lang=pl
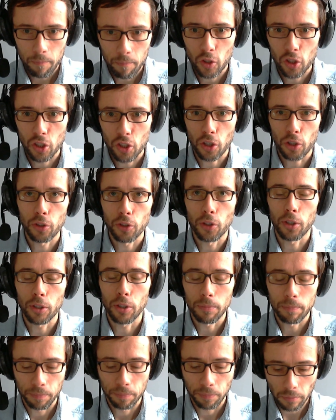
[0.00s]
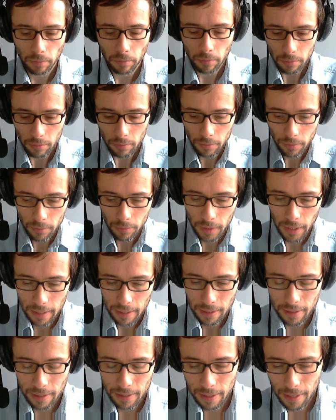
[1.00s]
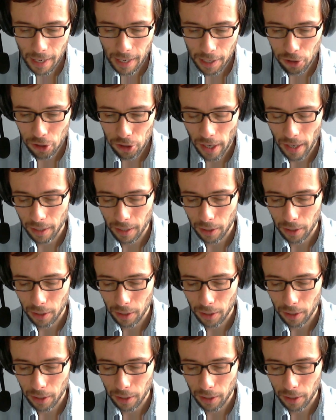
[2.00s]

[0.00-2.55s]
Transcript: co do zdjęcia,